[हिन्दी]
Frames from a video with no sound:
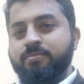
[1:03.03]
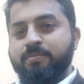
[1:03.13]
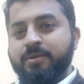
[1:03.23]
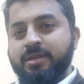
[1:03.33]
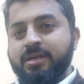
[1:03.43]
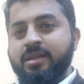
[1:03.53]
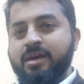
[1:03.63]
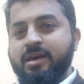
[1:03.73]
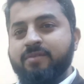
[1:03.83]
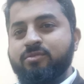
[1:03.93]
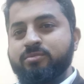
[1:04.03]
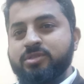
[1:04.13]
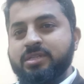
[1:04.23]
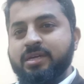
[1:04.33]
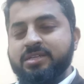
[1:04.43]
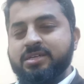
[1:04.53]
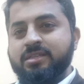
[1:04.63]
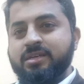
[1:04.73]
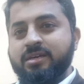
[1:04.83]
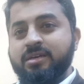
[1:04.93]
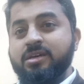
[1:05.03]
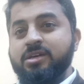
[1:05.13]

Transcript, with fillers: ओपिनियन है वो मुझे देना चाहते हैं